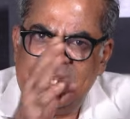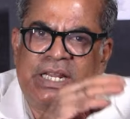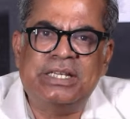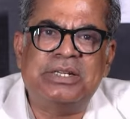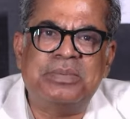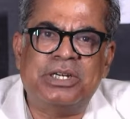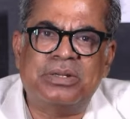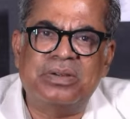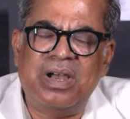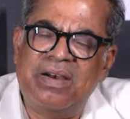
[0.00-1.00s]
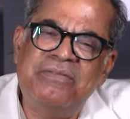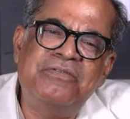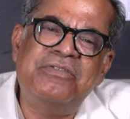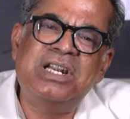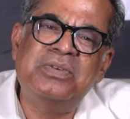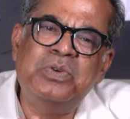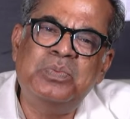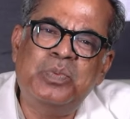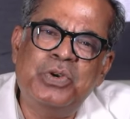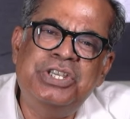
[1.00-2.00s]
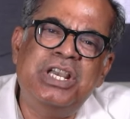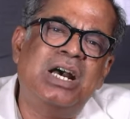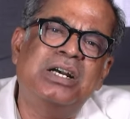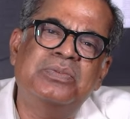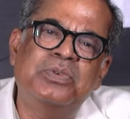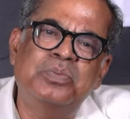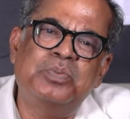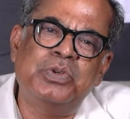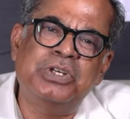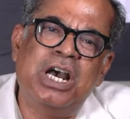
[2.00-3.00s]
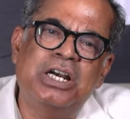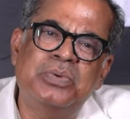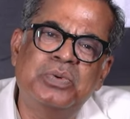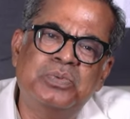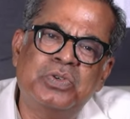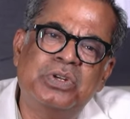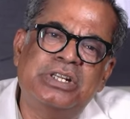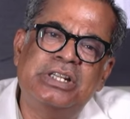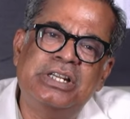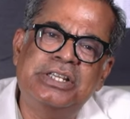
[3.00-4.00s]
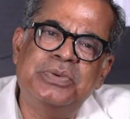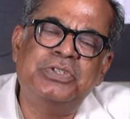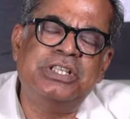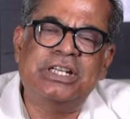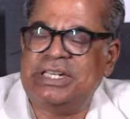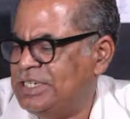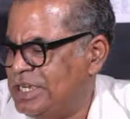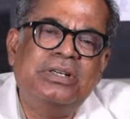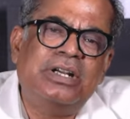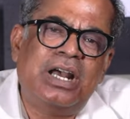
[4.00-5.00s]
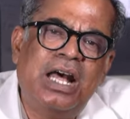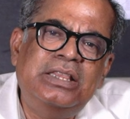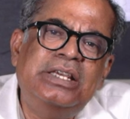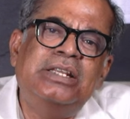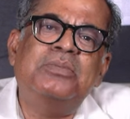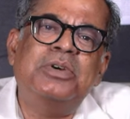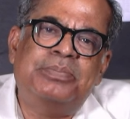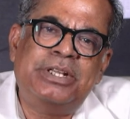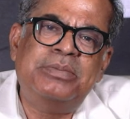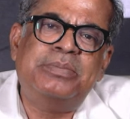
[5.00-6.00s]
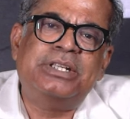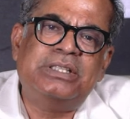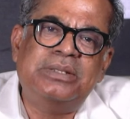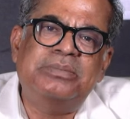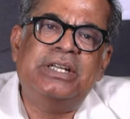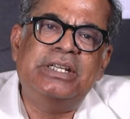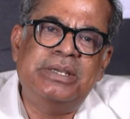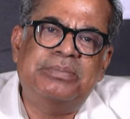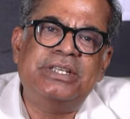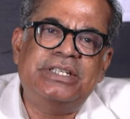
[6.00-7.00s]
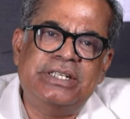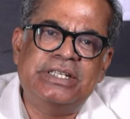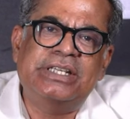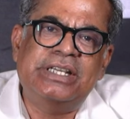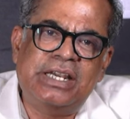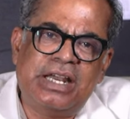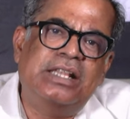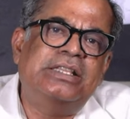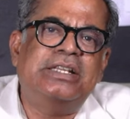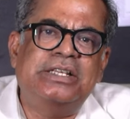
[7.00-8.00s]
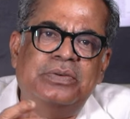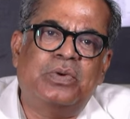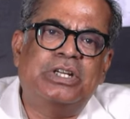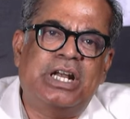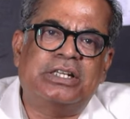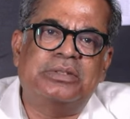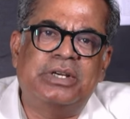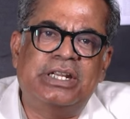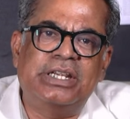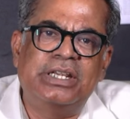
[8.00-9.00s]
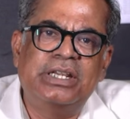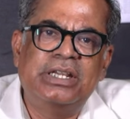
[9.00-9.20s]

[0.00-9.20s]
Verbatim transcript: அப்படியெல்லாம் இருக்க மாட்டோம் அவ்வளவும் பொய்யாகவும் புழுகாகவும் சொல்கிறதுல நீங்கள் உச்சத்தில் இருக்கோம் காந்தியை என்னமோ பெருமைப்படுத்துறது மாதிரி நீங்கள் பேசிகிட்டு இருக்கீங்க காந்தியை நீங்கள் கொண்டாடுறது மாதிரி